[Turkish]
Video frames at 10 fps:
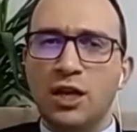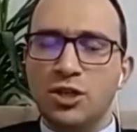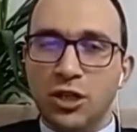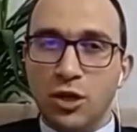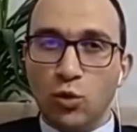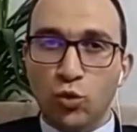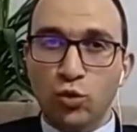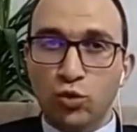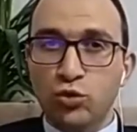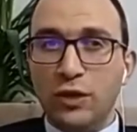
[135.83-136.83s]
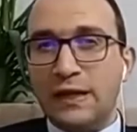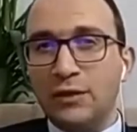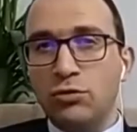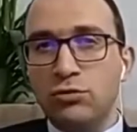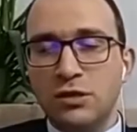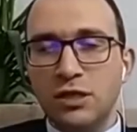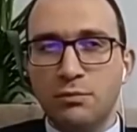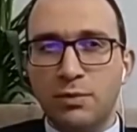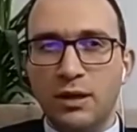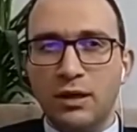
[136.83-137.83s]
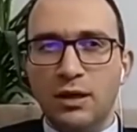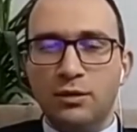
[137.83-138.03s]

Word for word: İşte uydu teknolojisi gibi